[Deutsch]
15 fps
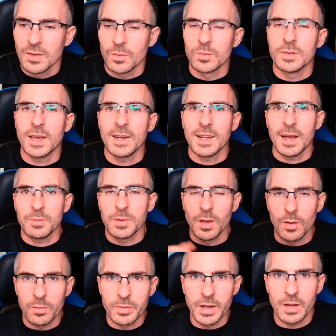und dann habt
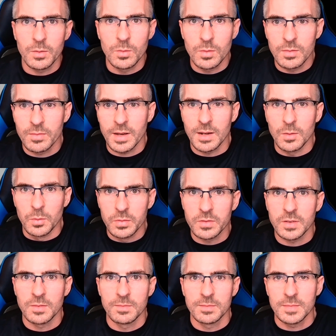ihr auch wieder irgendwann
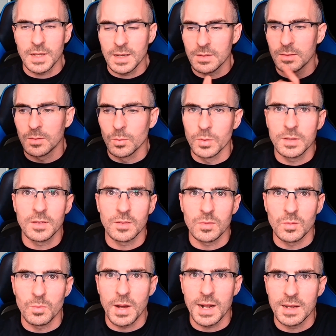Lust. Ja, so ist es
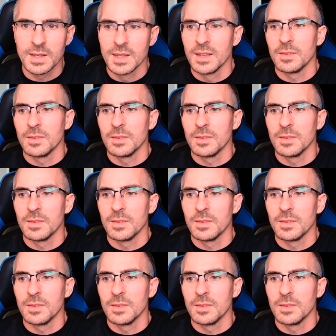nun mal.